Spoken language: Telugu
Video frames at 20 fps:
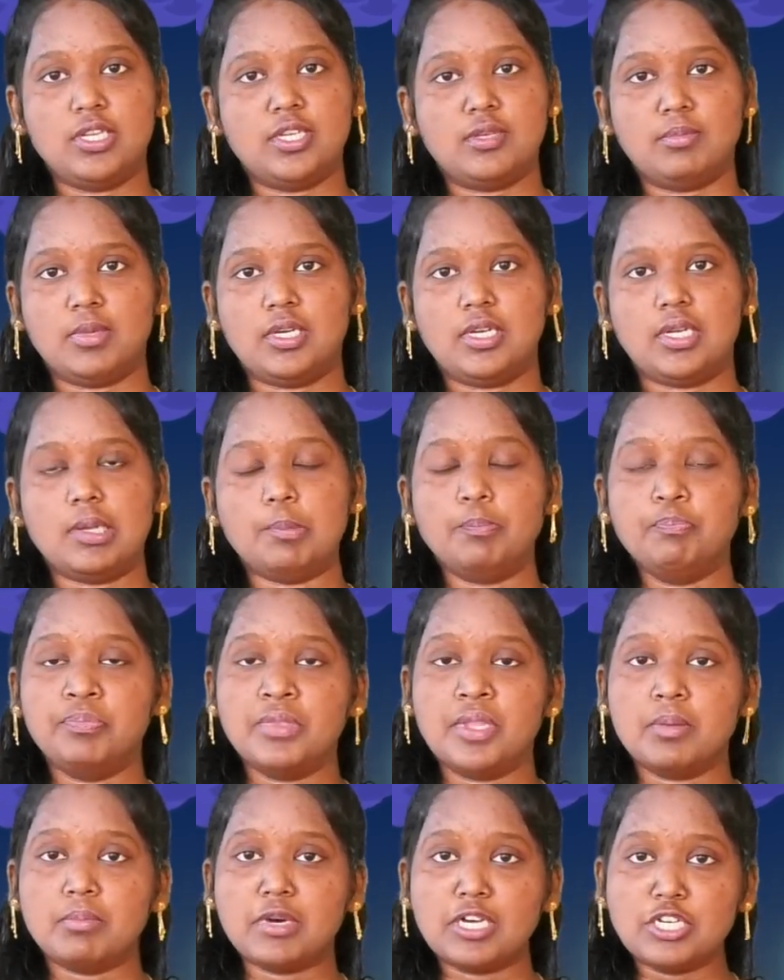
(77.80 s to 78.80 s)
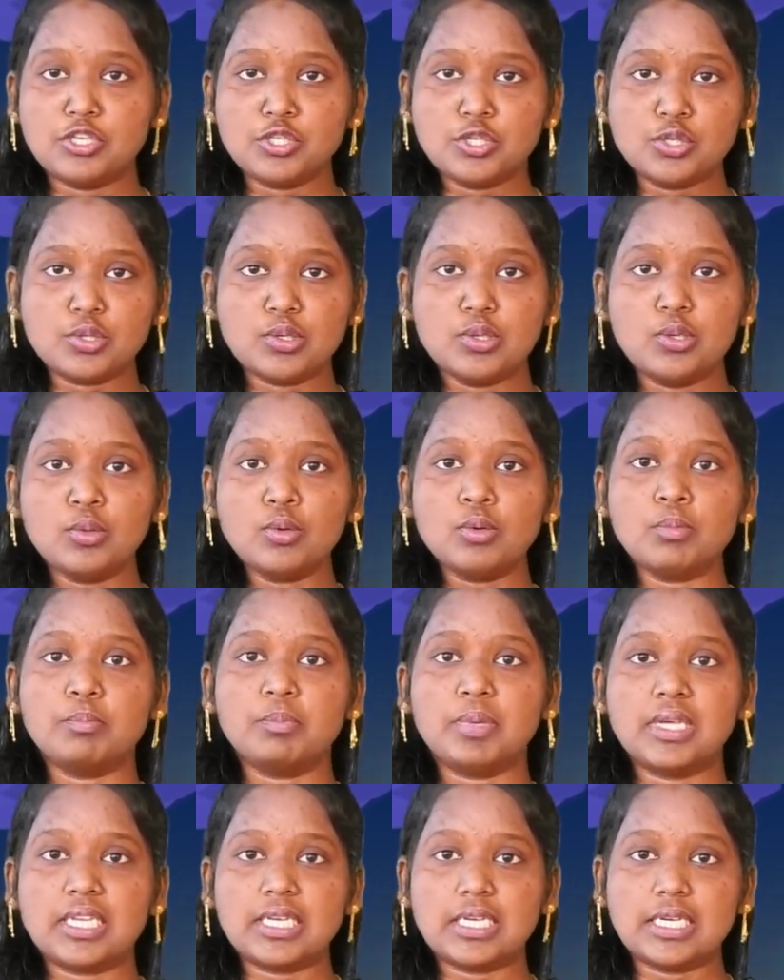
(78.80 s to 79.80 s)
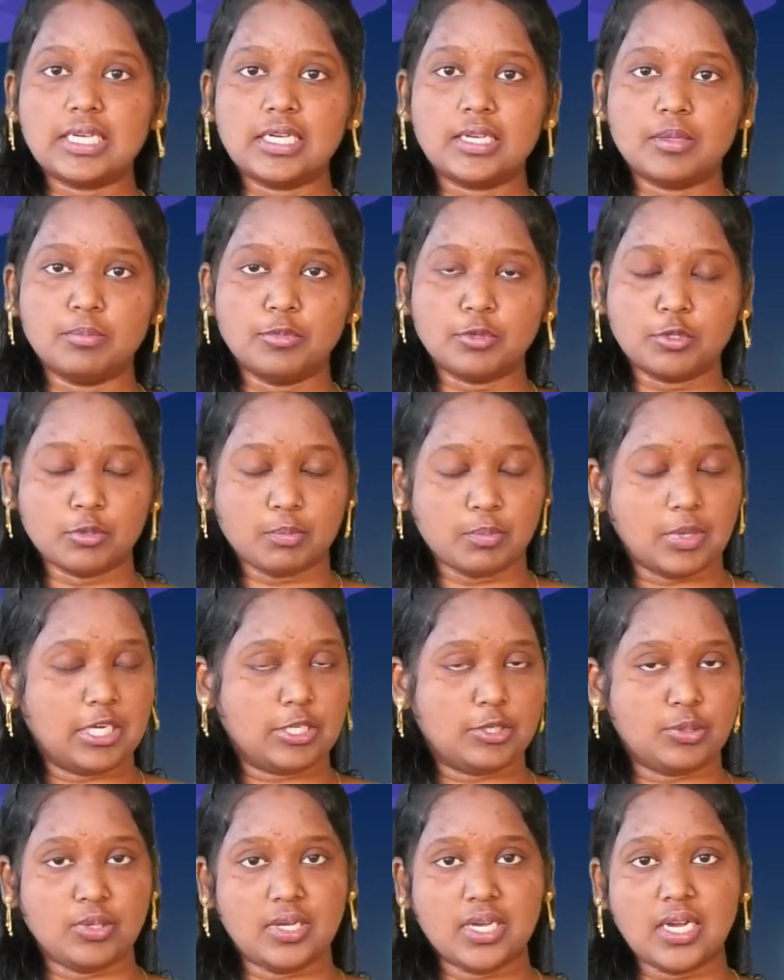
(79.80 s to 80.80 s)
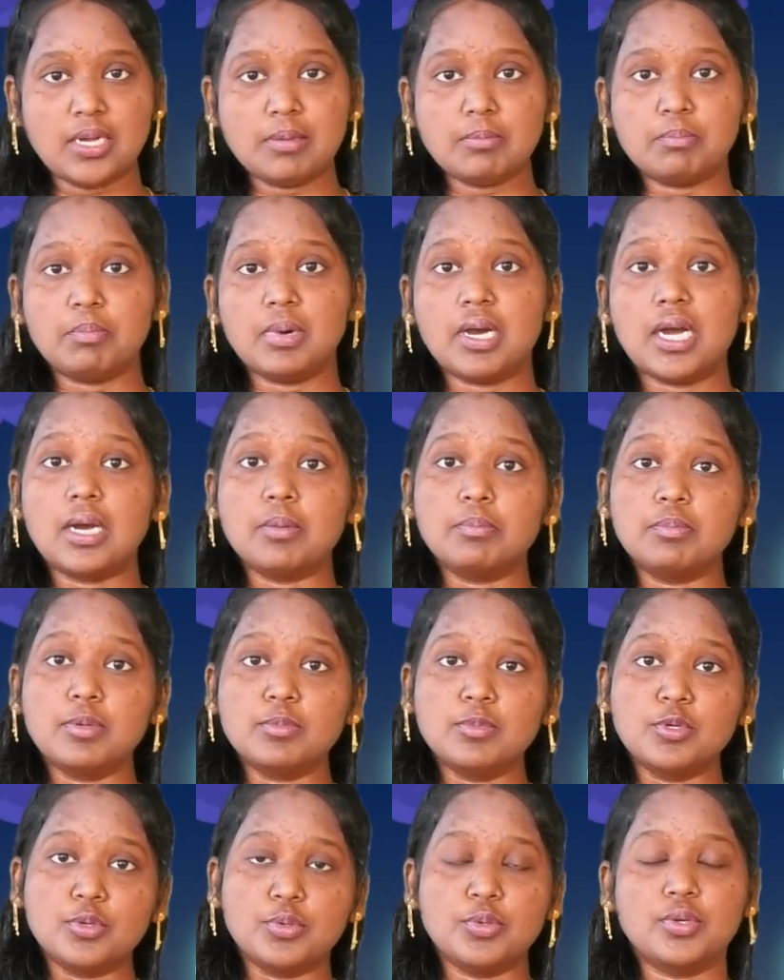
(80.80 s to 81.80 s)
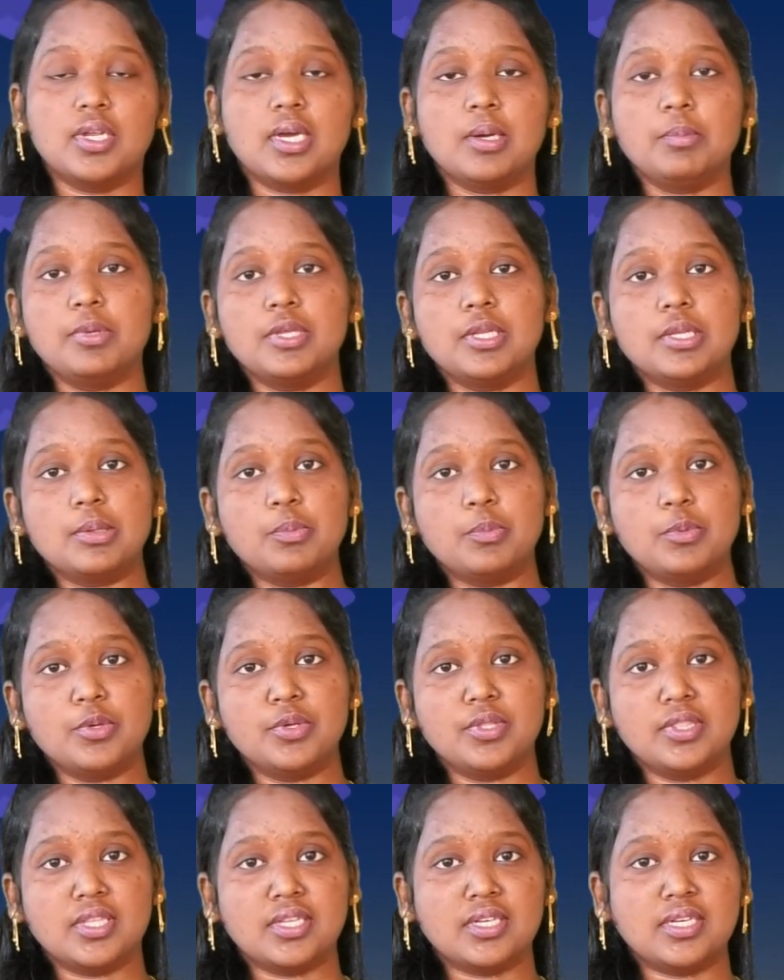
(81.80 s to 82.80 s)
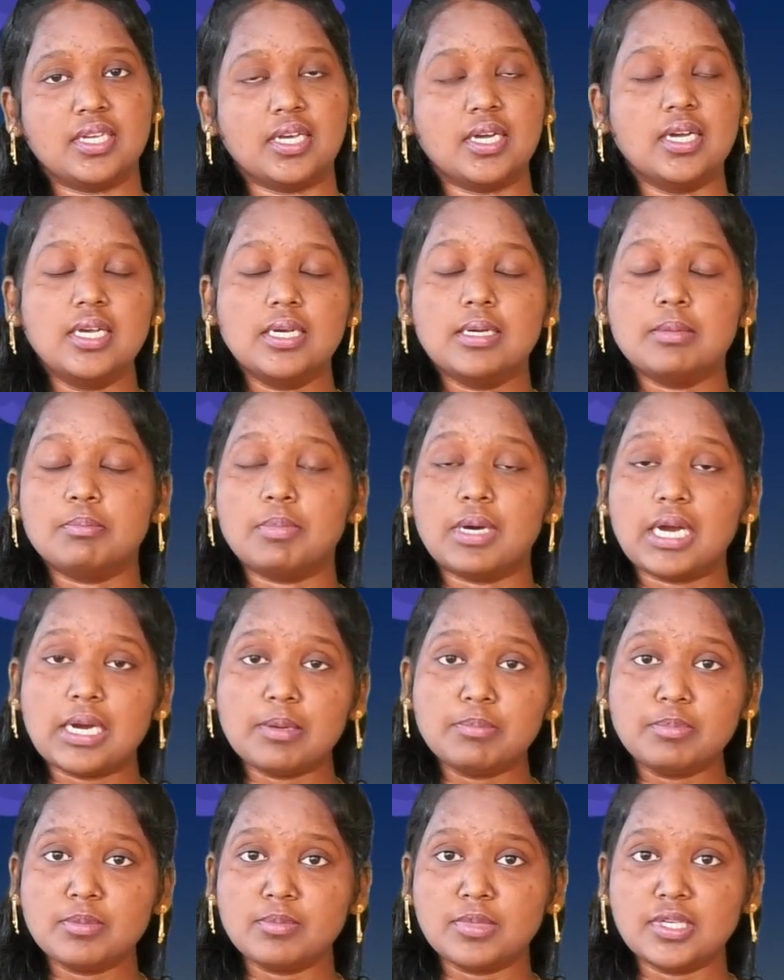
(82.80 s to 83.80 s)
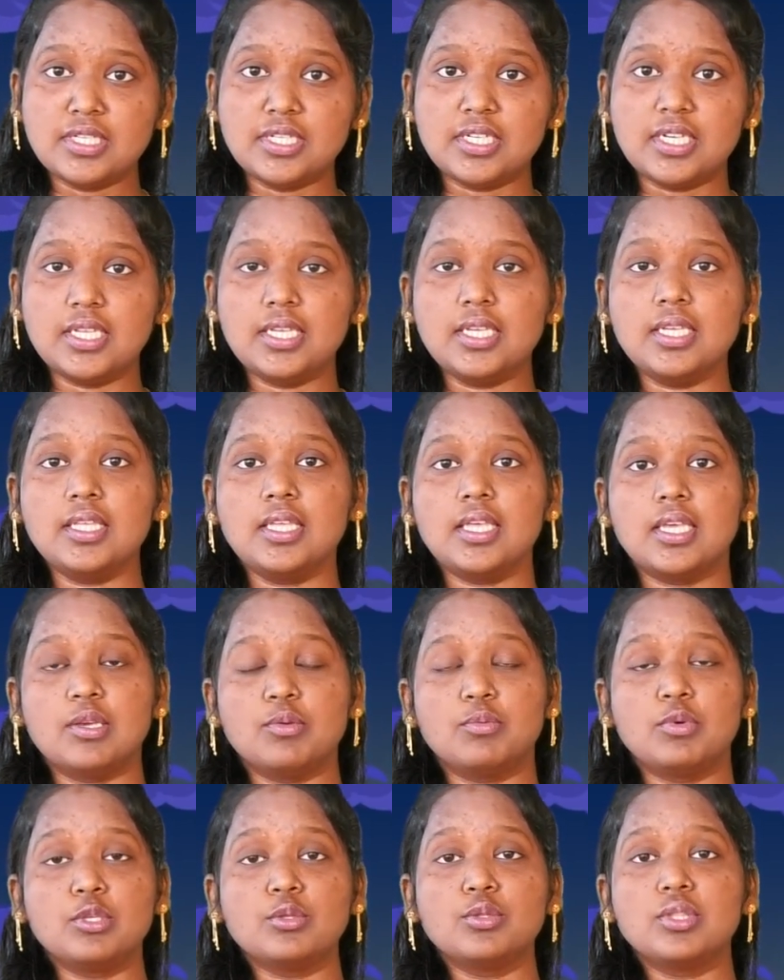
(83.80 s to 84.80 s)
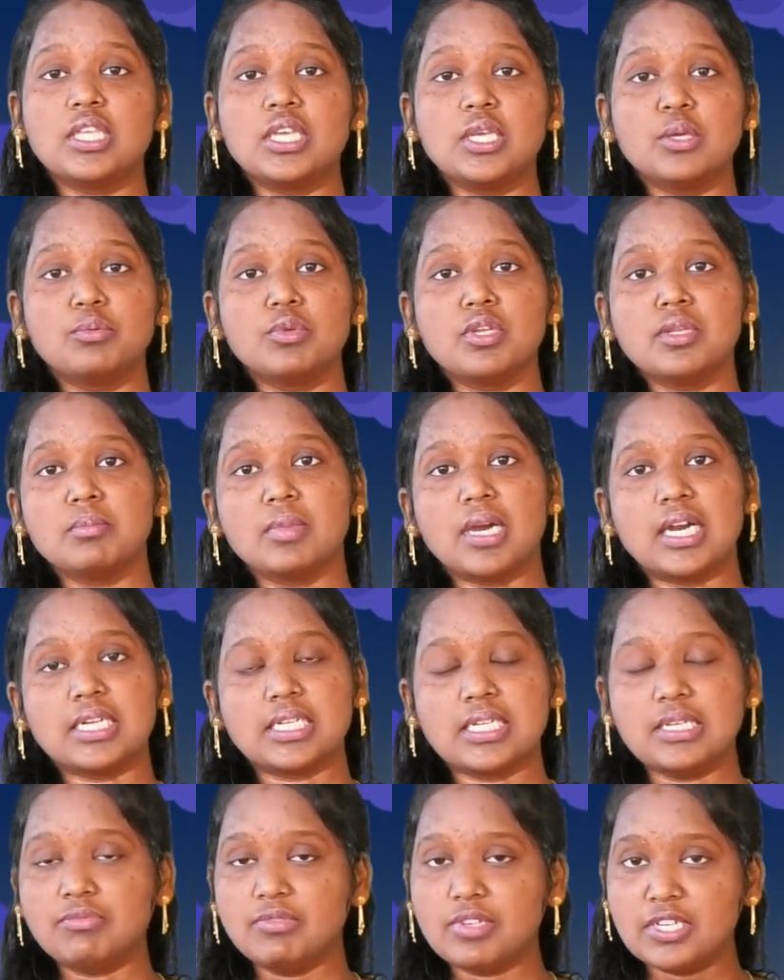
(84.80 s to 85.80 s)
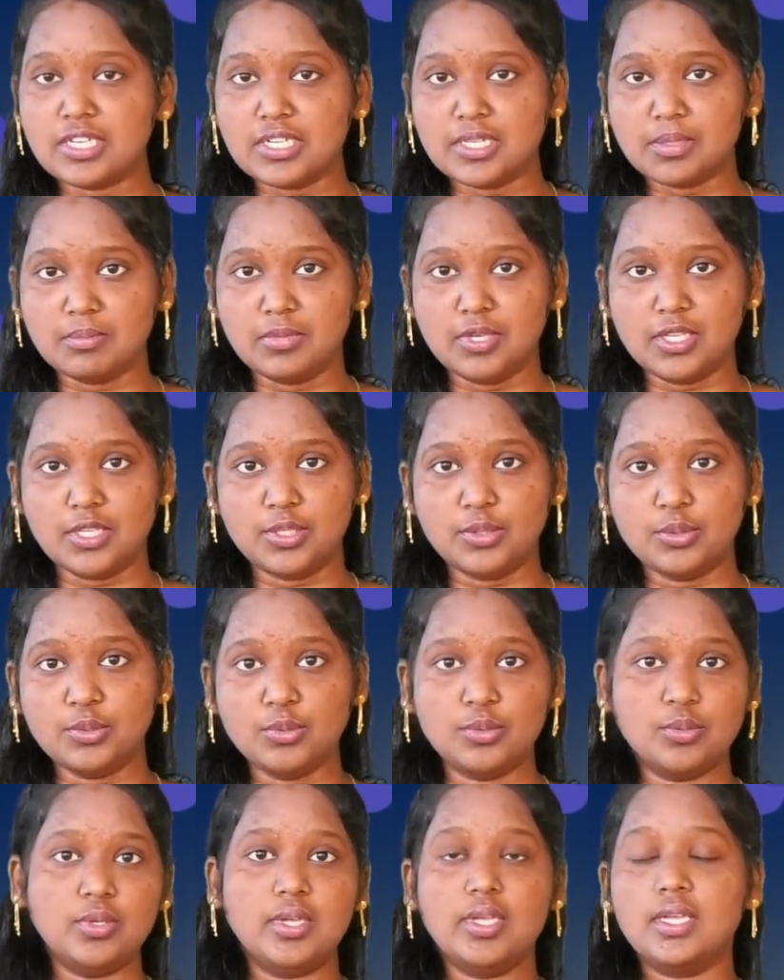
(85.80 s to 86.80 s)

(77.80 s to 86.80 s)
అనమాట మనుషులు పెరగడంతో పాటుగా పాపము కూడా పెరిగిపోయిందంట పాపం అంటే ఎవరు దేవుని మాట వినడం లేదు